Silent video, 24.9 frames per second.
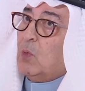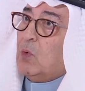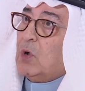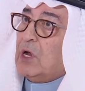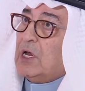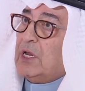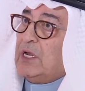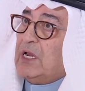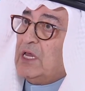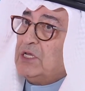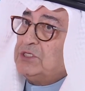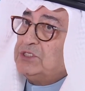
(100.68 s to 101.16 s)

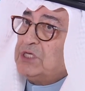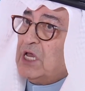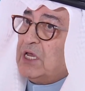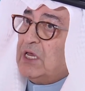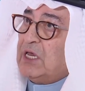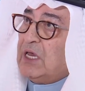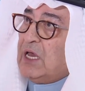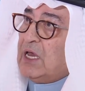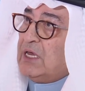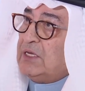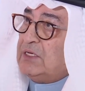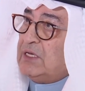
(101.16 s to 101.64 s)
ولا شك
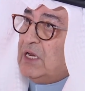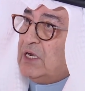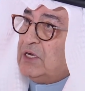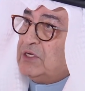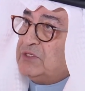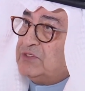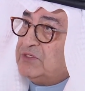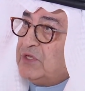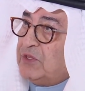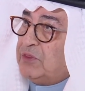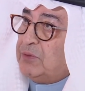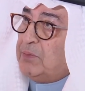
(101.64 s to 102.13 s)
أن
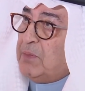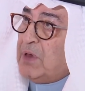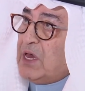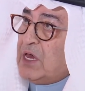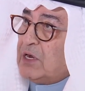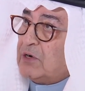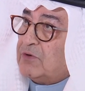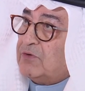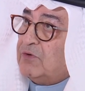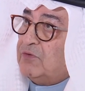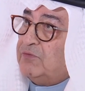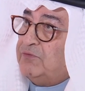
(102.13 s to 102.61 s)

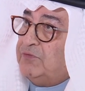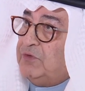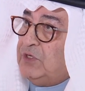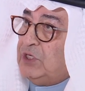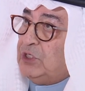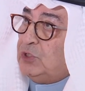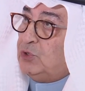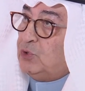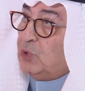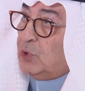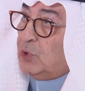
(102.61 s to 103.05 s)
الاستثمار في